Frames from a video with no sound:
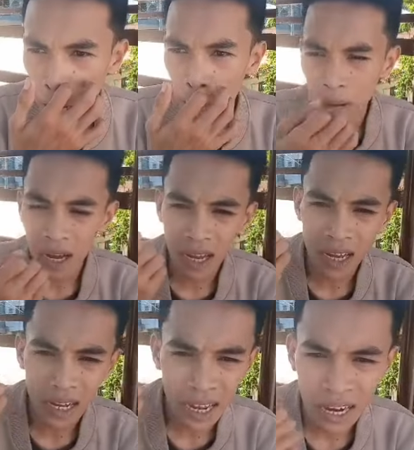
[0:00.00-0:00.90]

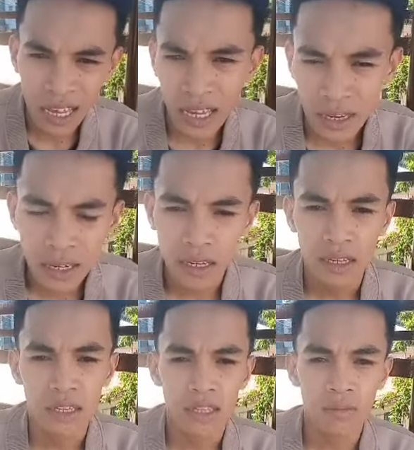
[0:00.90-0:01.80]
napakagaling.
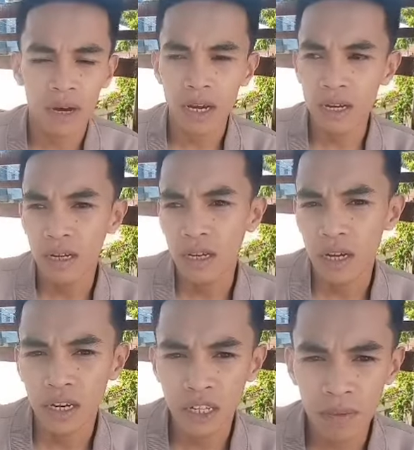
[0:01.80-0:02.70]
Diba?
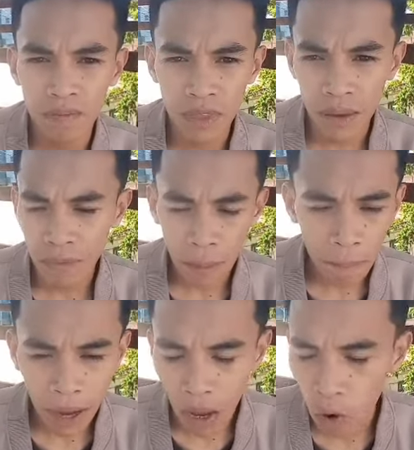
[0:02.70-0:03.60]
At the same time,
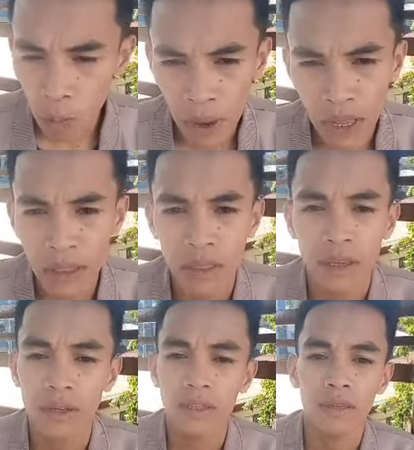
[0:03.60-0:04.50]
napakalupit.
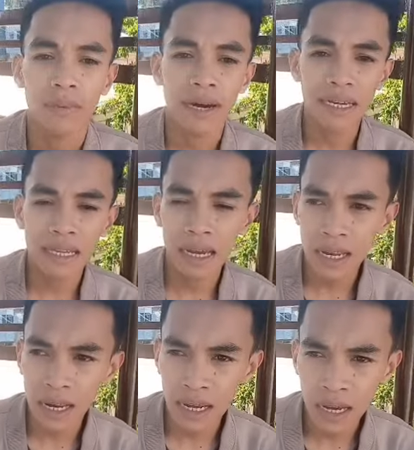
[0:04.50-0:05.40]
Diba? Kaya sa
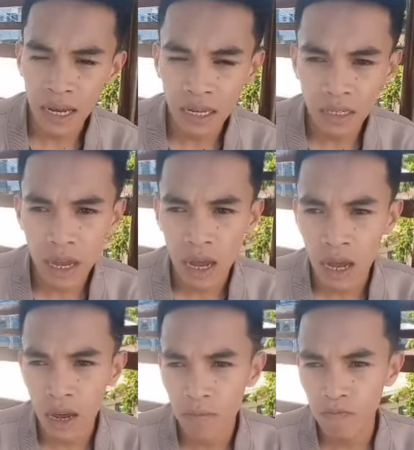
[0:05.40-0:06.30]
akin lang guys,
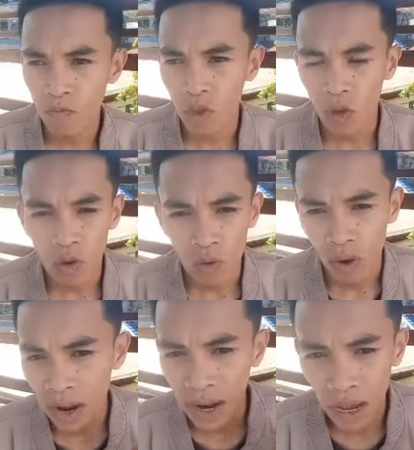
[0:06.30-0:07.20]
um,
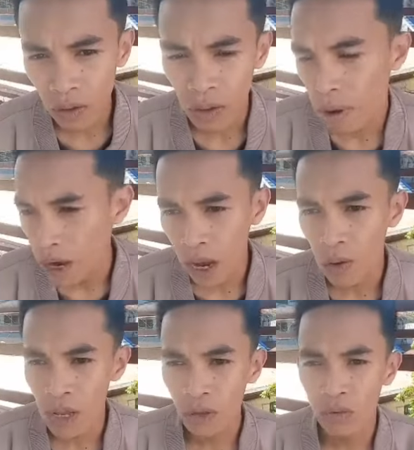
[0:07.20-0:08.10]
wala na kayong ibang
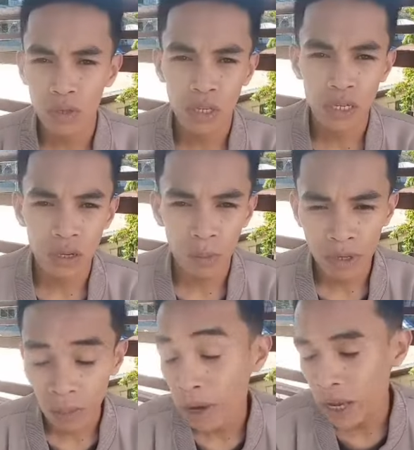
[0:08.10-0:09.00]
gawin kundi
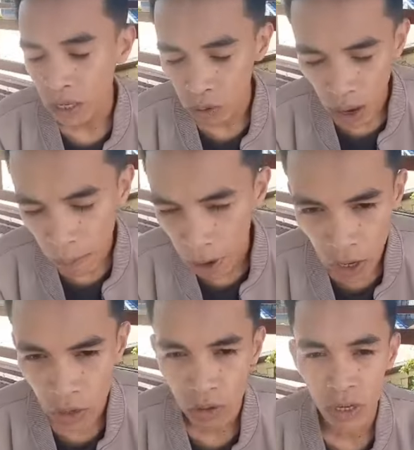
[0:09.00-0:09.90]
sabayan yung
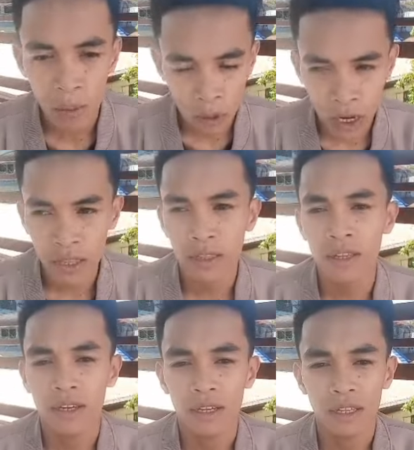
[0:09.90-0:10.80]
upline nyo sa
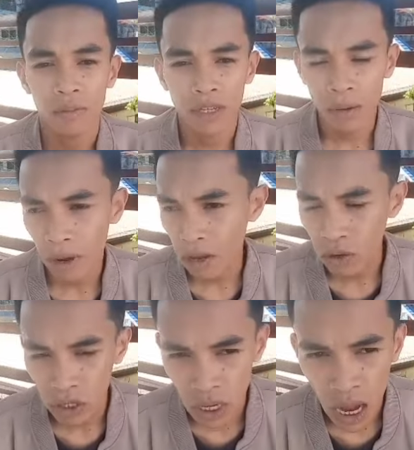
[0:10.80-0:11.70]
option. Diba? Sabayan
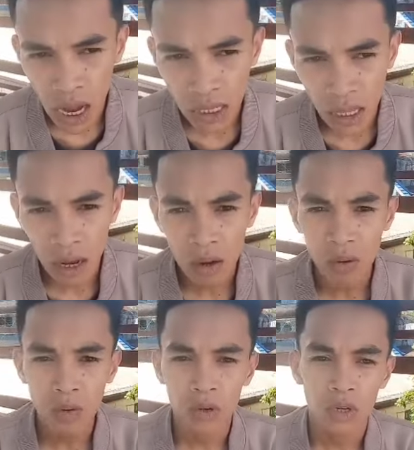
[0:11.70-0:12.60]
nyo siya sa
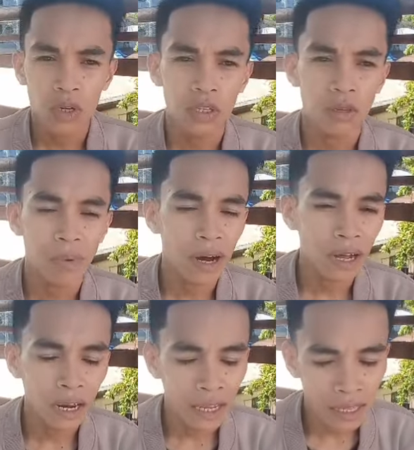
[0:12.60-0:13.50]
hataw.
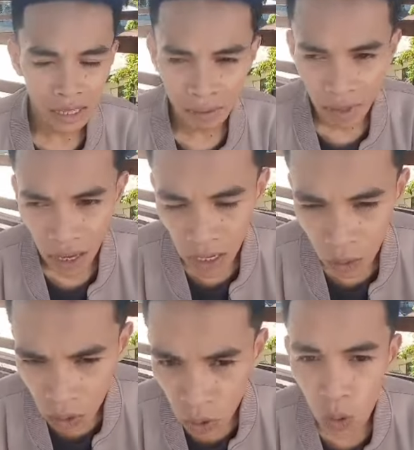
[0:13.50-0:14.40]
Diba? At the same time,
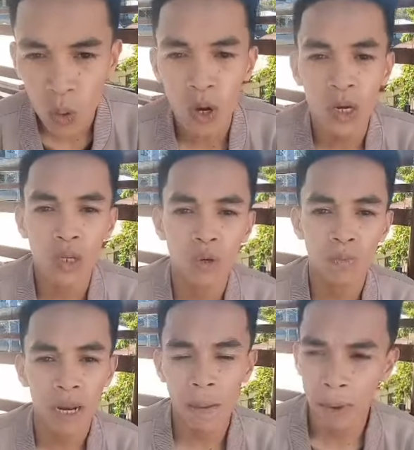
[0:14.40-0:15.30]
gawin nyo kung ano
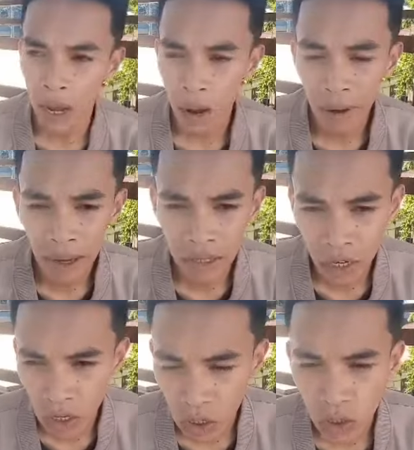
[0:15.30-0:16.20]
yung pinapagawa niya
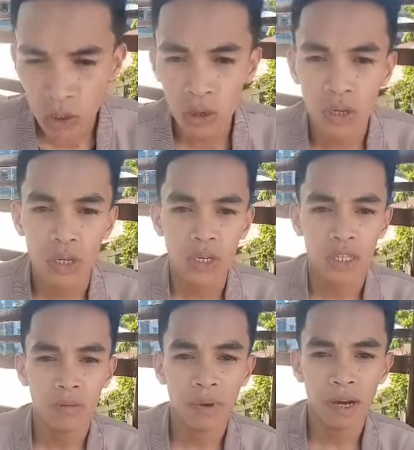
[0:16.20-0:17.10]
sa inyo.
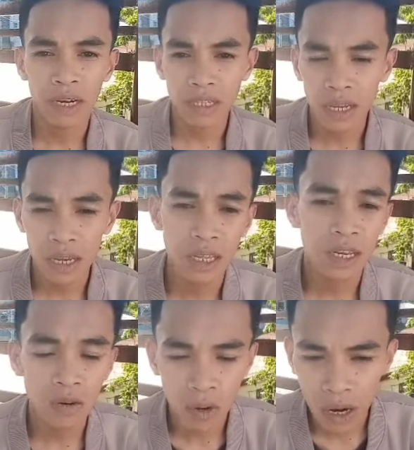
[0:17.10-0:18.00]
'di ba? Kasi
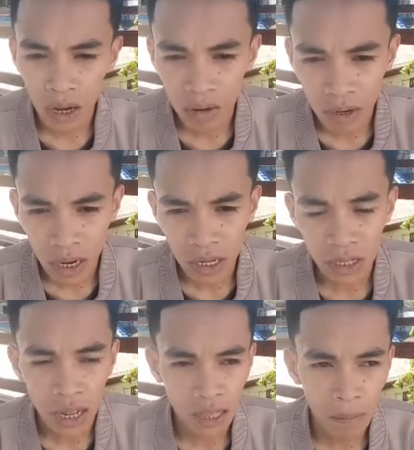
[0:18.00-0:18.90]
naniniwala ko
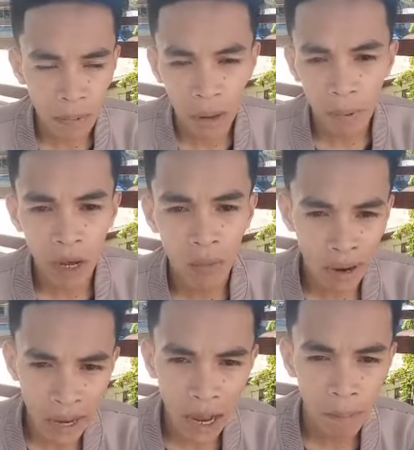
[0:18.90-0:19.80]
guys, lahat ng
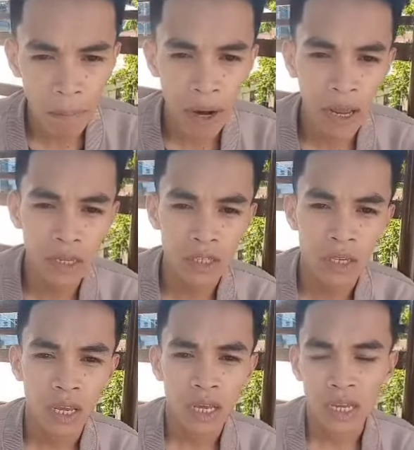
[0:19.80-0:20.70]
pinapagawa ng
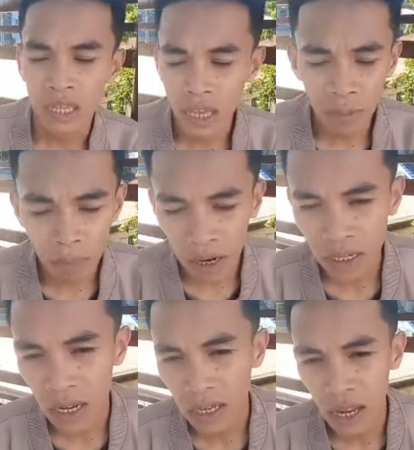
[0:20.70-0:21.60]
applies, hindi yan para
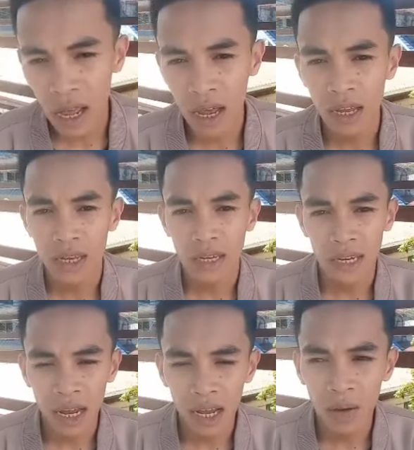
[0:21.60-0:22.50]
sa kanila
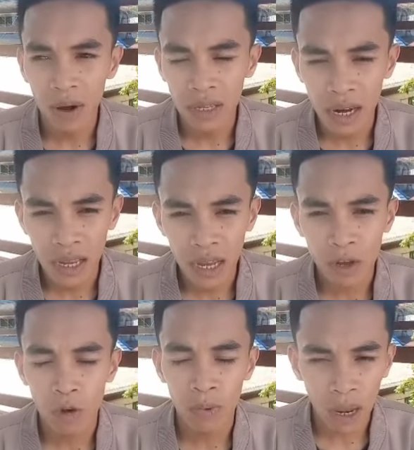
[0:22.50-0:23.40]
ginagawa nila
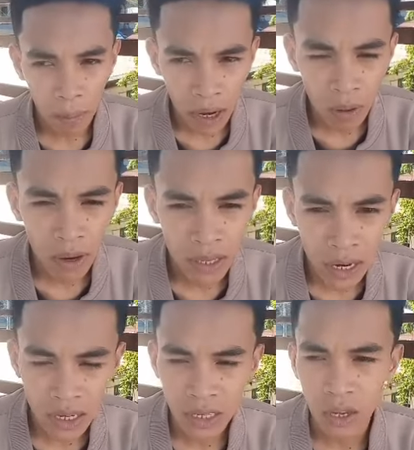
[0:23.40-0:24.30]
yan or pinapagawa
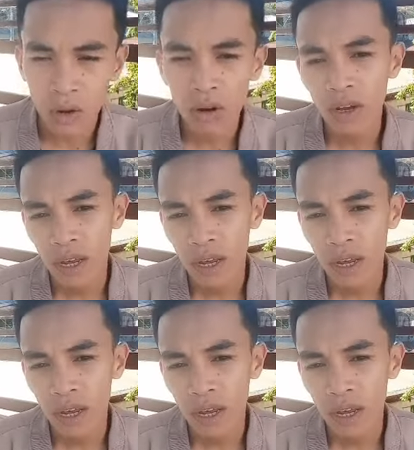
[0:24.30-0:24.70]
nila yan sa'yo